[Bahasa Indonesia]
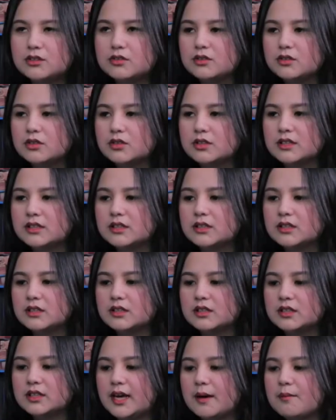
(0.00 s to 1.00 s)
itu
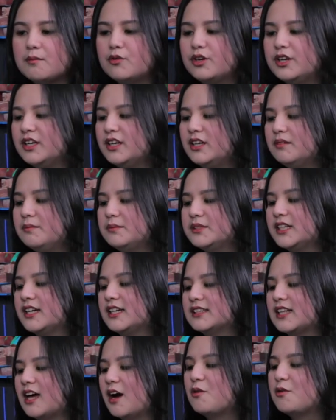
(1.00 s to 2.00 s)
ya mungkin bisa
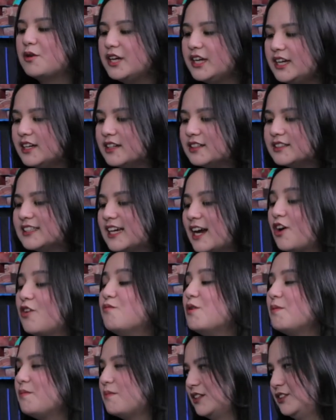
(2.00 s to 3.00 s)
diketahui secara
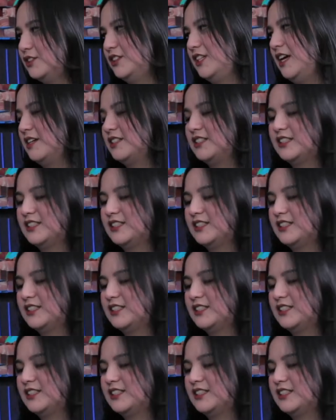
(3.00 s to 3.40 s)
umum maksudnya, yeah.